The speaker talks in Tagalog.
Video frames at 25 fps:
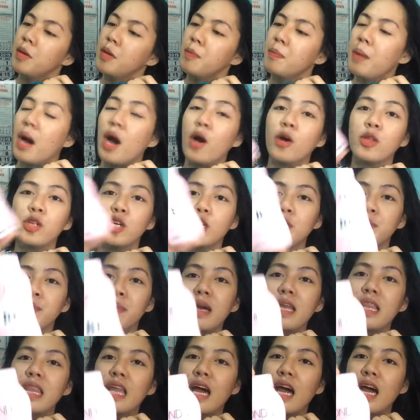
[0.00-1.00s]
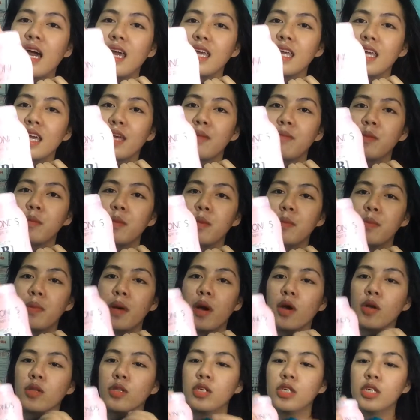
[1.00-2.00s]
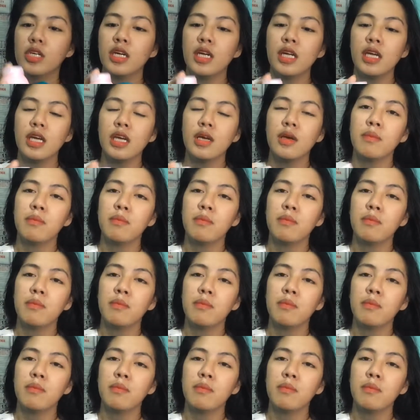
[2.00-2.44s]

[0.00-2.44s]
BB powder pala. Ayan, BB powder.